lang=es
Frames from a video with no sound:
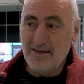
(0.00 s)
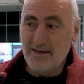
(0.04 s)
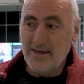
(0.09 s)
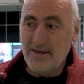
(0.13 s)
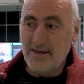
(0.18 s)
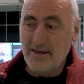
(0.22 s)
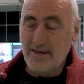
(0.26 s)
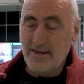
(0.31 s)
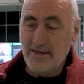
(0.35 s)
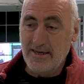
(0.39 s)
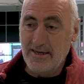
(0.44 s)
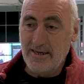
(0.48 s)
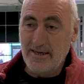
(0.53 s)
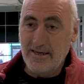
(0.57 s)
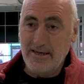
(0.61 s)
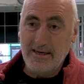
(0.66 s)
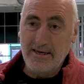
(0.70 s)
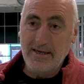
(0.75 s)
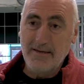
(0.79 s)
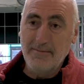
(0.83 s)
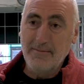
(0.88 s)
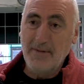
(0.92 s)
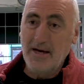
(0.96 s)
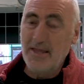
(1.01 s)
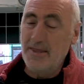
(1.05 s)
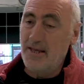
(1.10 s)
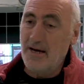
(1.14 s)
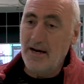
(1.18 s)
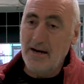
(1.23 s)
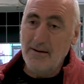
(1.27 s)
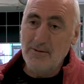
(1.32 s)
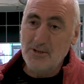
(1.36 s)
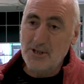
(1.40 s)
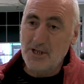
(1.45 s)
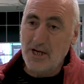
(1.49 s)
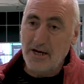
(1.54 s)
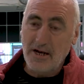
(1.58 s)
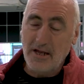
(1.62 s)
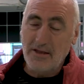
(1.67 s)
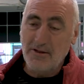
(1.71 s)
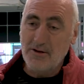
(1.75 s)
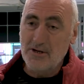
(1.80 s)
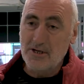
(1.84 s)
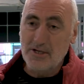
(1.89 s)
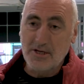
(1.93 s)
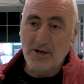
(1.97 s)
y, que mantengamos las
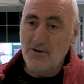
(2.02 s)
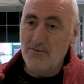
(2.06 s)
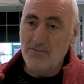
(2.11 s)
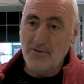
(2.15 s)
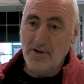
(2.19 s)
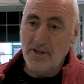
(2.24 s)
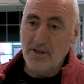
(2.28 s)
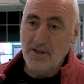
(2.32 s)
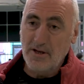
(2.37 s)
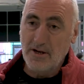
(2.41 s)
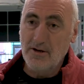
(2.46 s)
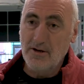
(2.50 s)
relaciones de confianza.